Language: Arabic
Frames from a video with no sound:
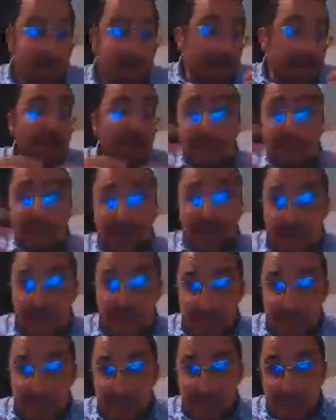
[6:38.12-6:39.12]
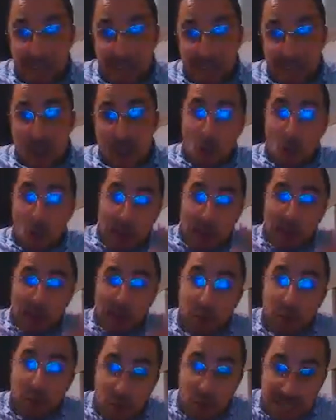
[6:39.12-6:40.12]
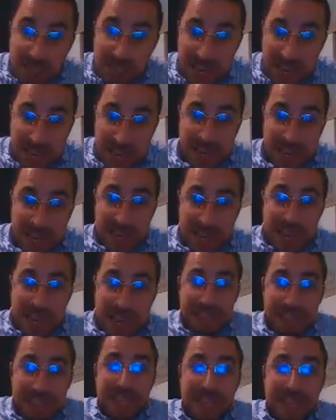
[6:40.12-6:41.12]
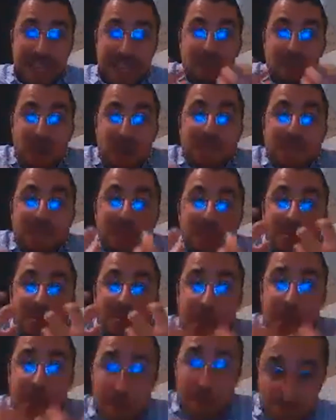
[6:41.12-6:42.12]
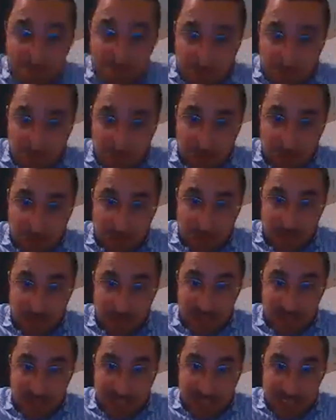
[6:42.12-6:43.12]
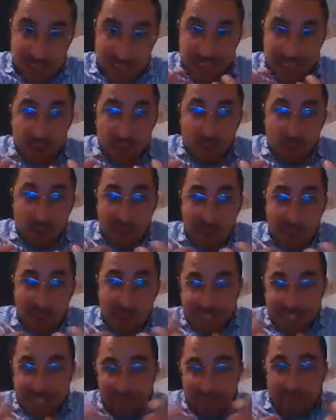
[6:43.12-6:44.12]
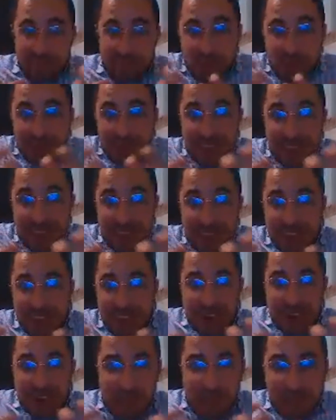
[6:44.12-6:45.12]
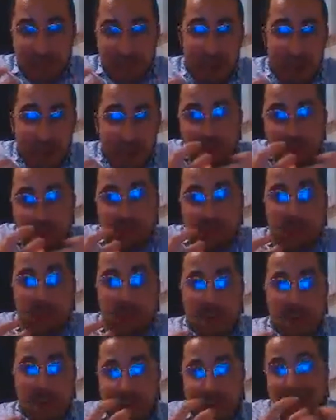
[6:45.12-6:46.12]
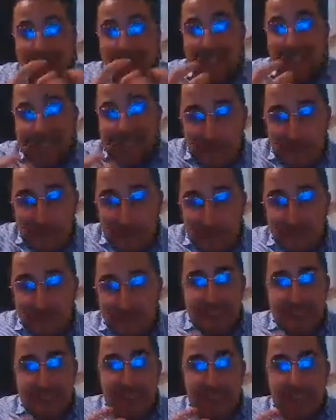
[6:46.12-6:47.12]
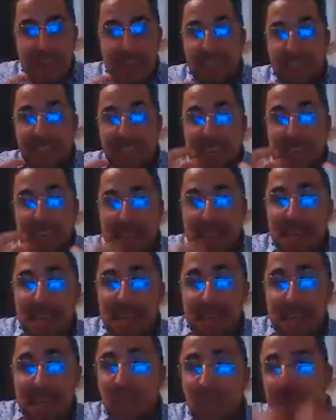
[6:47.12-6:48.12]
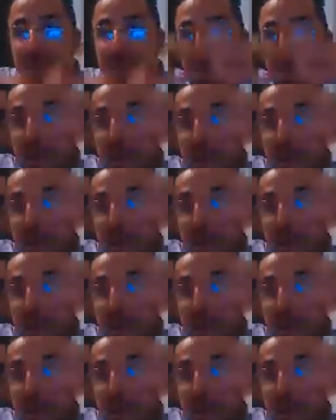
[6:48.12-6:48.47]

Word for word: اوني بون في ان ميتي وهذاك لو ميتي خصنا نخدموه افيك اون باسيون خصو يكون واحد الارتباط واحد ال... واحد الحب بيني واحد الحاجه اللي غادي تخليني نخلق